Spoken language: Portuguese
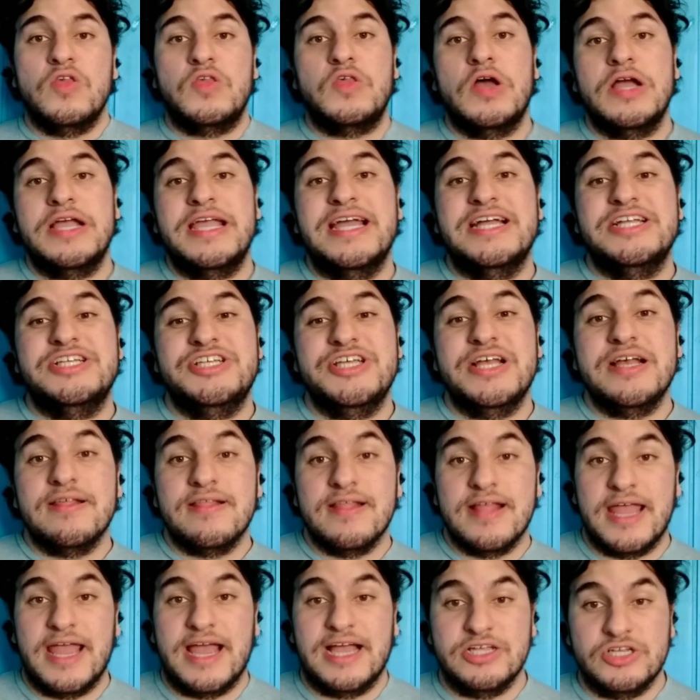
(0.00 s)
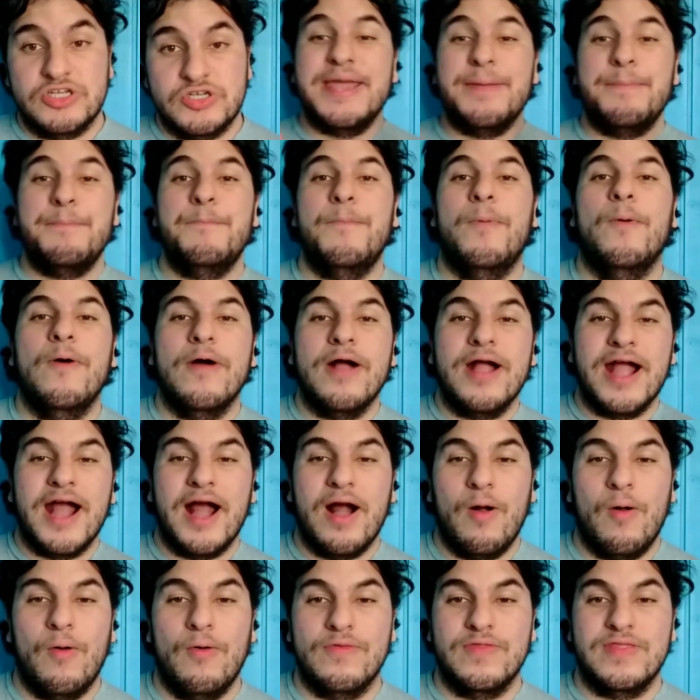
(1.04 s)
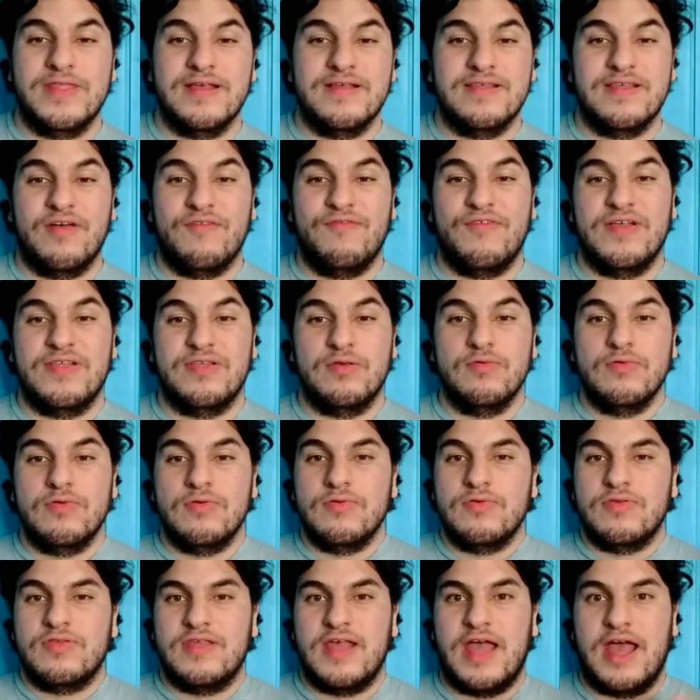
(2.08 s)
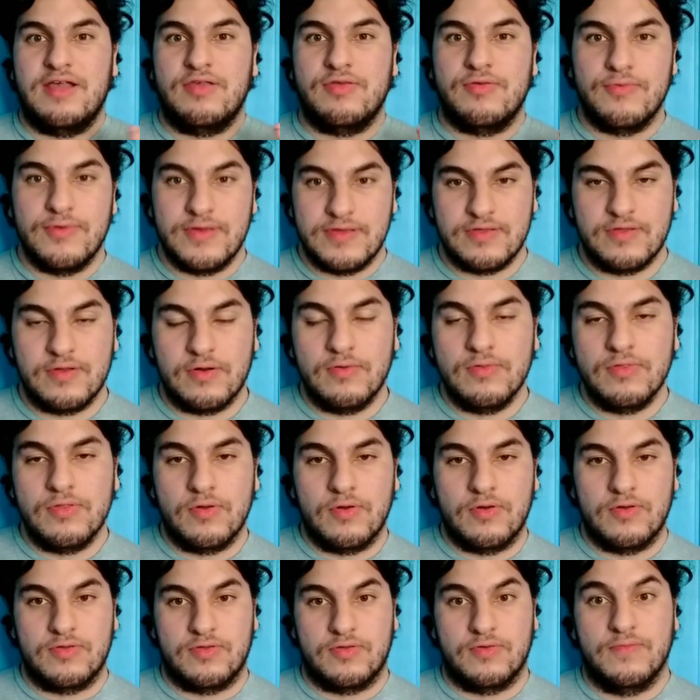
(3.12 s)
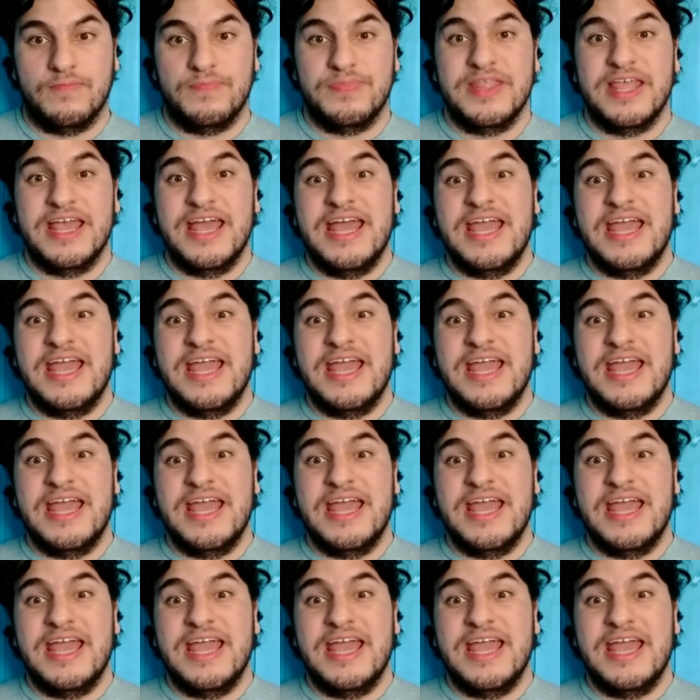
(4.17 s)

Só que a Disney achou que Pocahontas ia fazer um sucesso estrondoso.